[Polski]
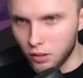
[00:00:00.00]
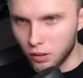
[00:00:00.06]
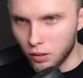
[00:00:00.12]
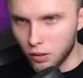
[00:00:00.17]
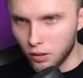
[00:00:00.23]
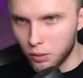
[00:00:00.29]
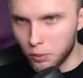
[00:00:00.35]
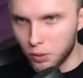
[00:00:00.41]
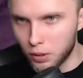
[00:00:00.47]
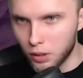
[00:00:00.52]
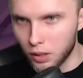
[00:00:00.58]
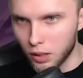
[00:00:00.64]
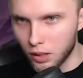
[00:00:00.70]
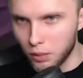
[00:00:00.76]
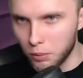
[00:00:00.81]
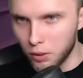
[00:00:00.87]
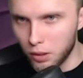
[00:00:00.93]
nowy
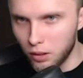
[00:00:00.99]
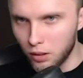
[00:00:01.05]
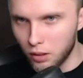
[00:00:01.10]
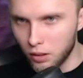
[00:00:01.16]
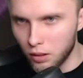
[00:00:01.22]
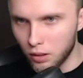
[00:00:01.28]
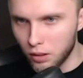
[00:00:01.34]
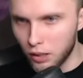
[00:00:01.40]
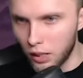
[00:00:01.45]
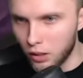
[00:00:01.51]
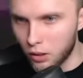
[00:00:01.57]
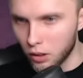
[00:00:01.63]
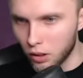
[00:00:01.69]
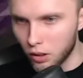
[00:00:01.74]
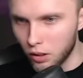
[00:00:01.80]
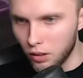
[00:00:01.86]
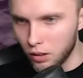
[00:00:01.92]
przedmiot? Daj
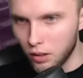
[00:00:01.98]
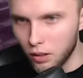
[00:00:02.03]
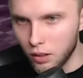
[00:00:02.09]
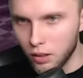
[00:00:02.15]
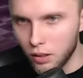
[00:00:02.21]
to.